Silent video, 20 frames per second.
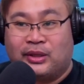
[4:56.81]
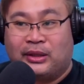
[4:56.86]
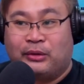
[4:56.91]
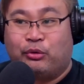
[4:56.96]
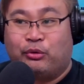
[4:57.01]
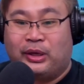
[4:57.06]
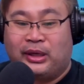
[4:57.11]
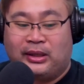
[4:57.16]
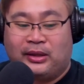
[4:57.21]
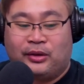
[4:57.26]

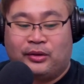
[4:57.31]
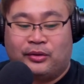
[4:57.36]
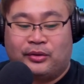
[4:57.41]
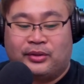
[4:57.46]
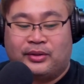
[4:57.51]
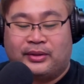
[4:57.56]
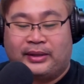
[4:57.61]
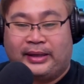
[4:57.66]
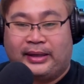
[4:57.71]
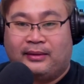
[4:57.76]
Santo Niño
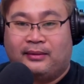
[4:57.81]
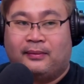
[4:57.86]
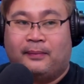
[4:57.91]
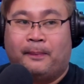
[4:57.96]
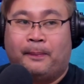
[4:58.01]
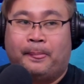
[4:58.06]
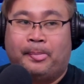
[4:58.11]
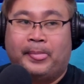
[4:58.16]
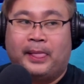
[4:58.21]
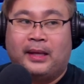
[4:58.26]
Street,
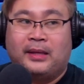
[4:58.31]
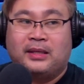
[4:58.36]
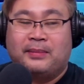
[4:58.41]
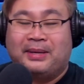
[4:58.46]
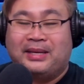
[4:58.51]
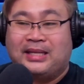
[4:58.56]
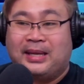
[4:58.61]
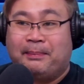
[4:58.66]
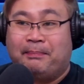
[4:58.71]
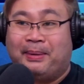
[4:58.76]
sa
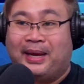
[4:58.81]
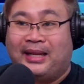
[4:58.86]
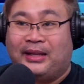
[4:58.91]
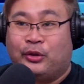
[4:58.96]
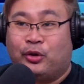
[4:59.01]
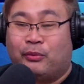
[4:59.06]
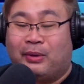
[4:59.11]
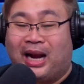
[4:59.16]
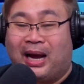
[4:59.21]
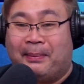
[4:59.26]
may San
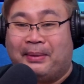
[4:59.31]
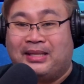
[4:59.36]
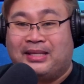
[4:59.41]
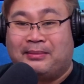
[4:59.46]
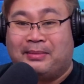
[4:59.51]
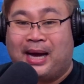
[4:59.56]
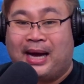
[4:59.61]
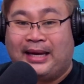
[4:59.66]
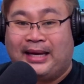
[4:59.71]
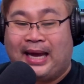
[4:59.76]
Pedro, malapit
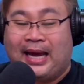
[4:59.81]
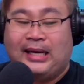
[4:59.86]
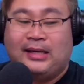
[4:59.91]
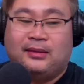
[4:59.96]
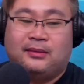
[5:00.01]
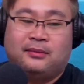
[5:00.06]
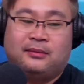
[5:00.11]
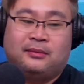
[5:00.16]
sa bayan.